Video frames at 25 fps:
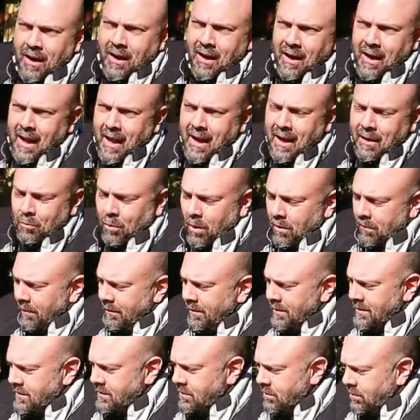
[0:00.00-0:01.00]
è la nuova
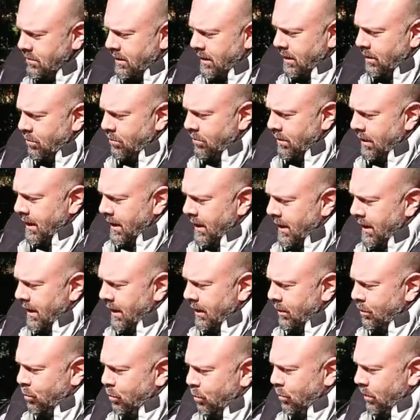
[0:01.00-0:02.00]
versione con
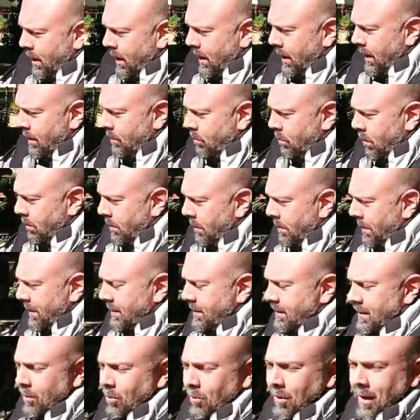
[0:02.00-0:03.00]
alcune nuove
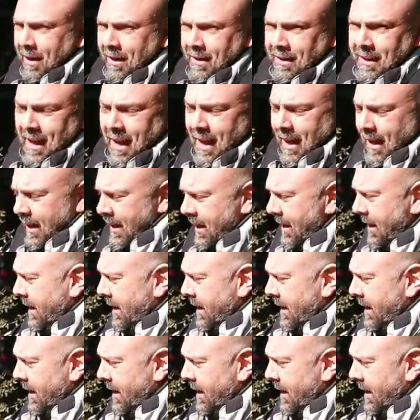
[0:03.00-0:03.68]
particolarità